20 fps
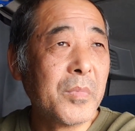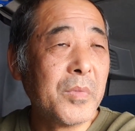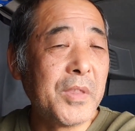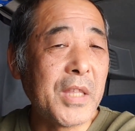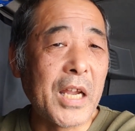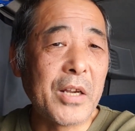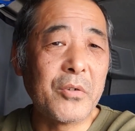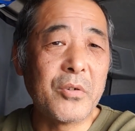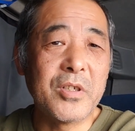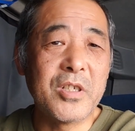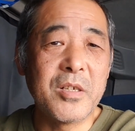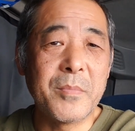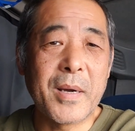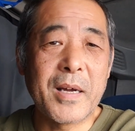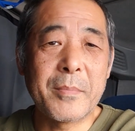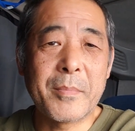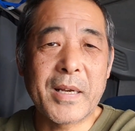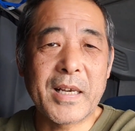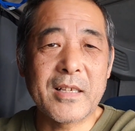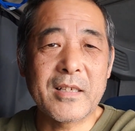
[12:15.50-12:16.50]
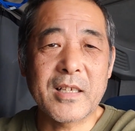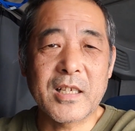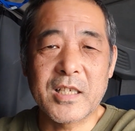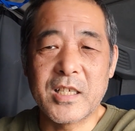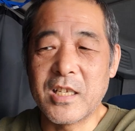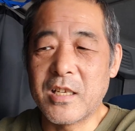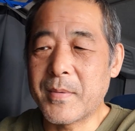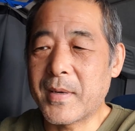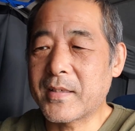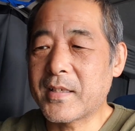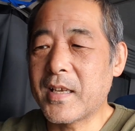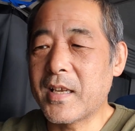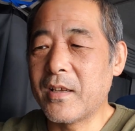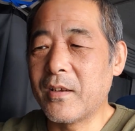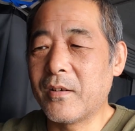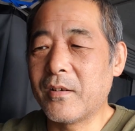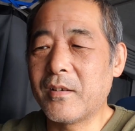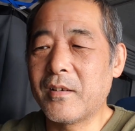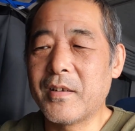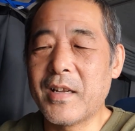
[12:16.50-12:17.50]
何の自慢話か知りません
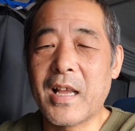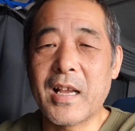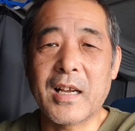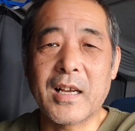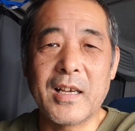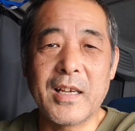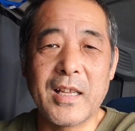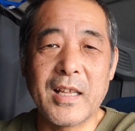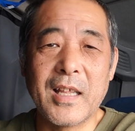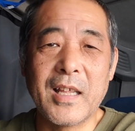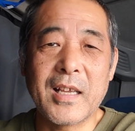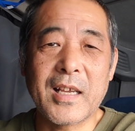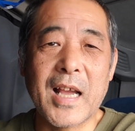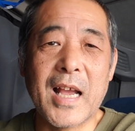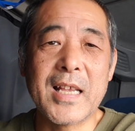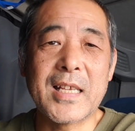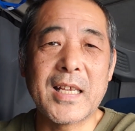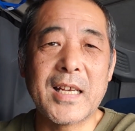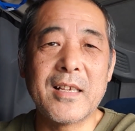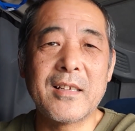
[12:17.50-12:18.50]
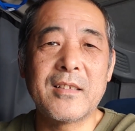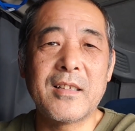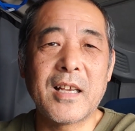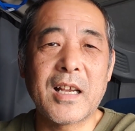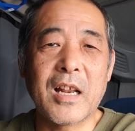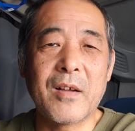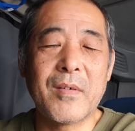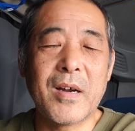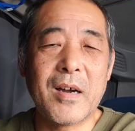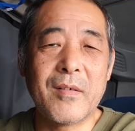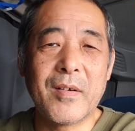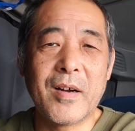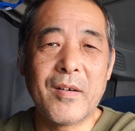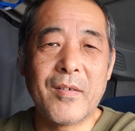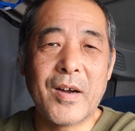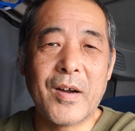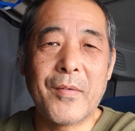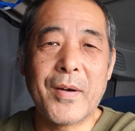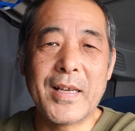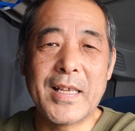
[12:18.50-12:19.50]
よ。なんかね、会社に来てからわーわー
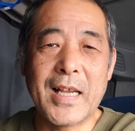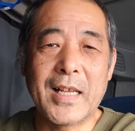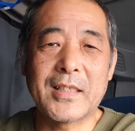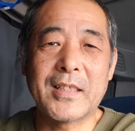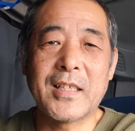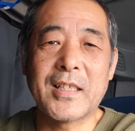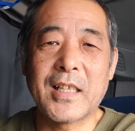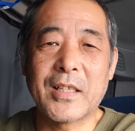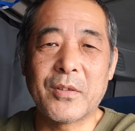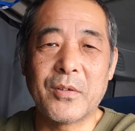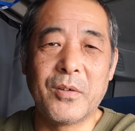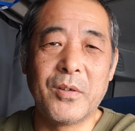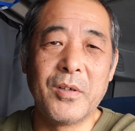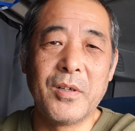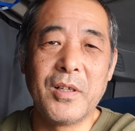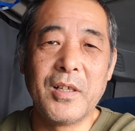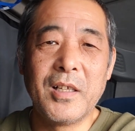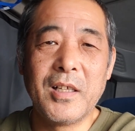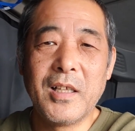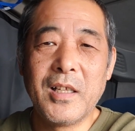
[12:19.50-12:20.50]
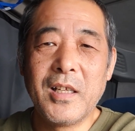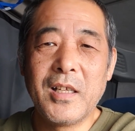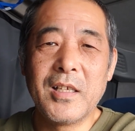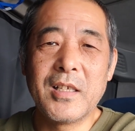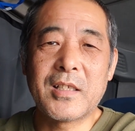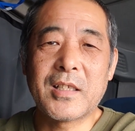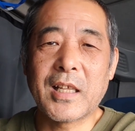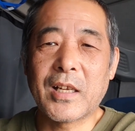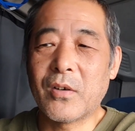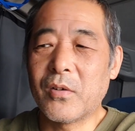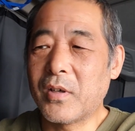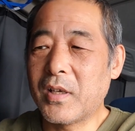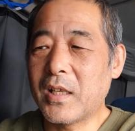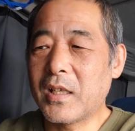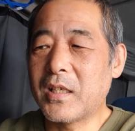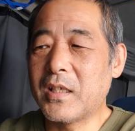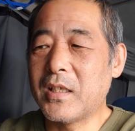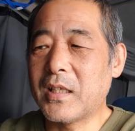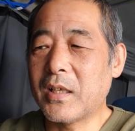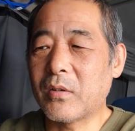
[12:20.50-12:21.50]
わーわーやってたと。言ったのを
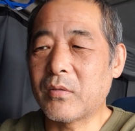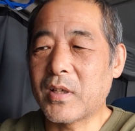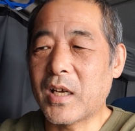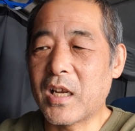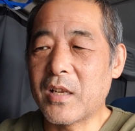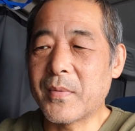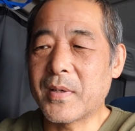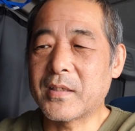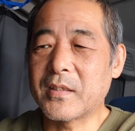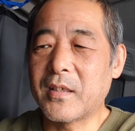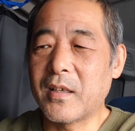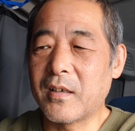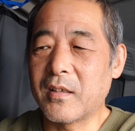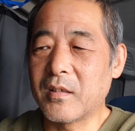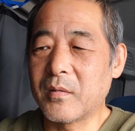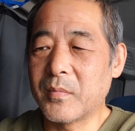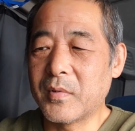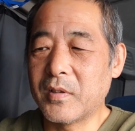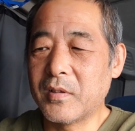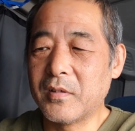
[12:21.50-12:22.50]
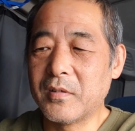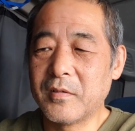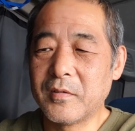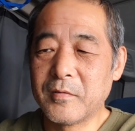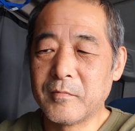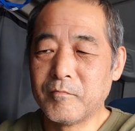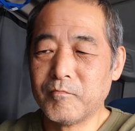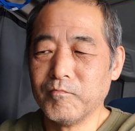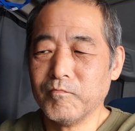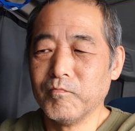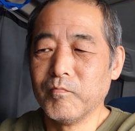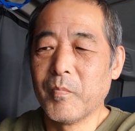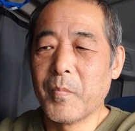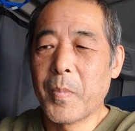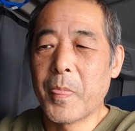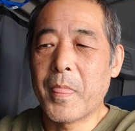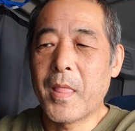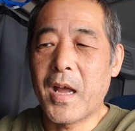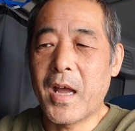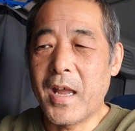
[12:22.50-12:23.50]
ね、聞いたことありますけれども。
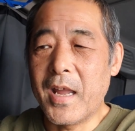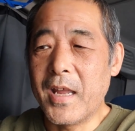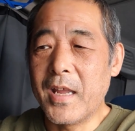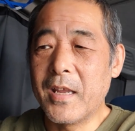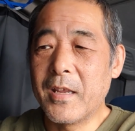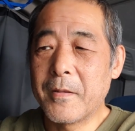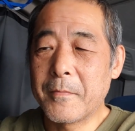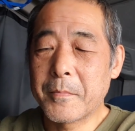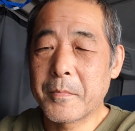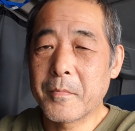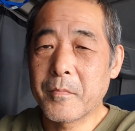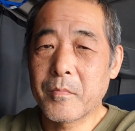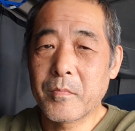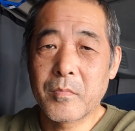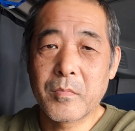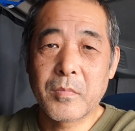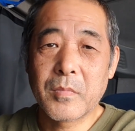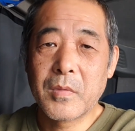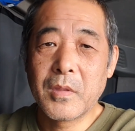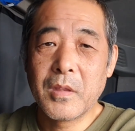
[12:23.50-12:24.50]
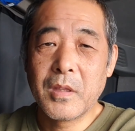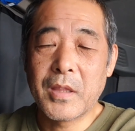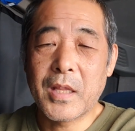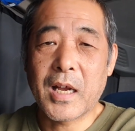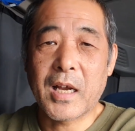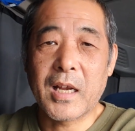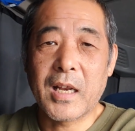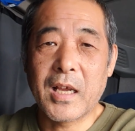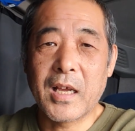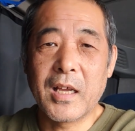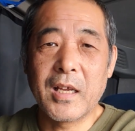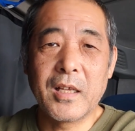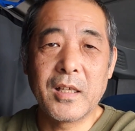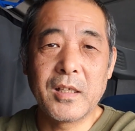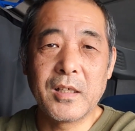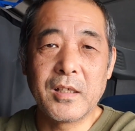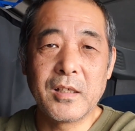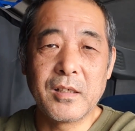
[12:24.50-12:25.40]
はい。だから、